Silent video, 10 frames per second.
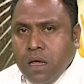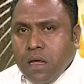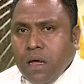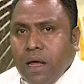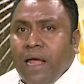
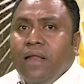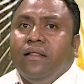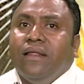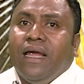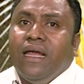
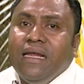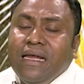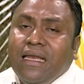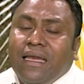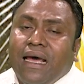entre
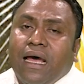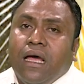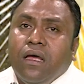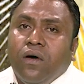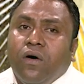ita ho